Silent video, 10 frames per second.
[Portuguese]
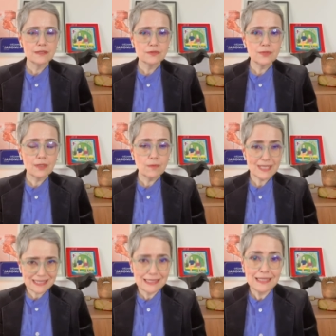Isso é
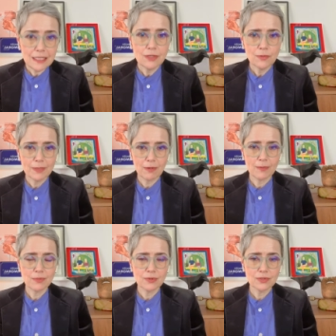o exílio
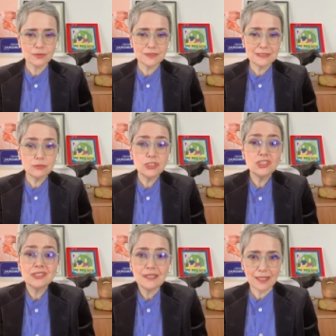pelo aborto, isso é o
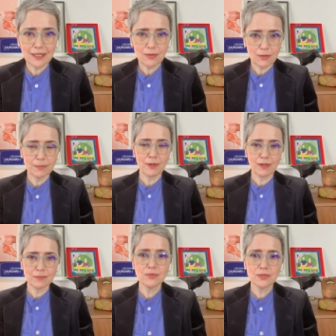desterro
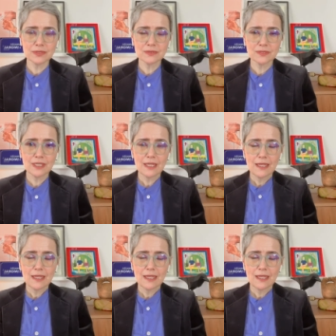pelo aborto.